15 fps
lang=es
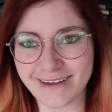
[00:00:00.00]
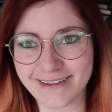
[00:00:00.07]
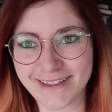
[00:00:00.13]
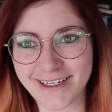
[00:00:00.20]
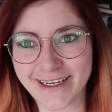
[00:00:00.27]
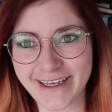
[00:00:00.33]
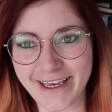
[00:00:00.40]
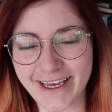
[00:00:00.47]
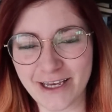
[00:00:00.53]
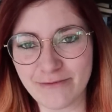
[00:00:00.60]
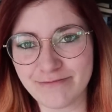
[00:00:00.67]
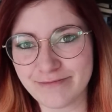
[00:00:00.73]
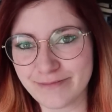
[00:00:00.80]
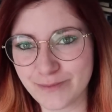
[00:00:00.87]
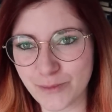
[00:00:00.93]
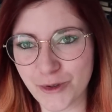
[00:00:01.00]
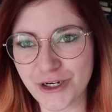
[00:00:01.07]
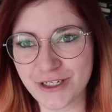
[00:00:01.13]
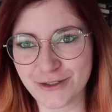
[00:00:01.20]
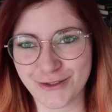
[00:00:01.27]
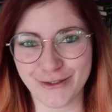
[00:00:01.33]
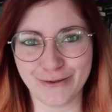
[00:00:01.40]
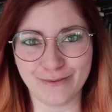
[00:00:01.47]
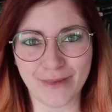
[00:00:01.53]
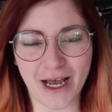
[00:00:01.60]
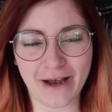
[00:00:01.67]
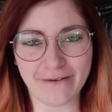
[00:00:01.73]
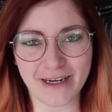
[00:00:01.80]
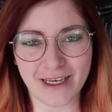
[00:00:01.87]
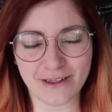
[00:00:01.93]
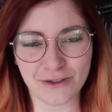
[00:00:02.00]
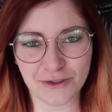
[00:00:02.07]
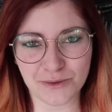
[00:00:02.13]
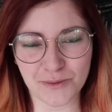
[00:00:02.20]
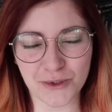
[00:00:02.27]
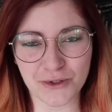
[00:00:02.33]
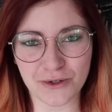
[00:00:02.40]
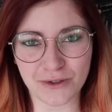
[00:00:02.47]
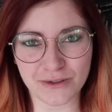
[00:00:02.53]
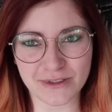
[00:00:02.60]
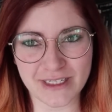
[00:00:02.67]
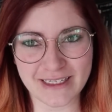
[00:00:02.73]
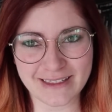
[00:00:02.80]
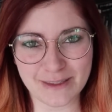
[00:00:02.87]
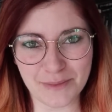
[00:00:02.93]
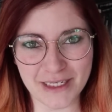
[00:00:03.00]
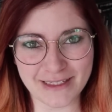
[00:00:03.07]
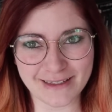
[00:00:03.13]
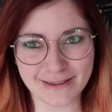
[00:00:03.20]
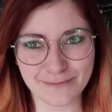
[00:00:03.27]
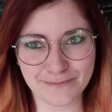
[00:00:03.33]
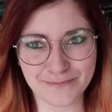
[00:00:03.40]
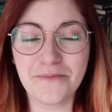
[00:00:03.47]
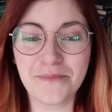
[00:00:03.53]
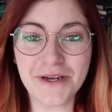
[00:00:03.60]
así que por eso habrá dos book hauls este mes.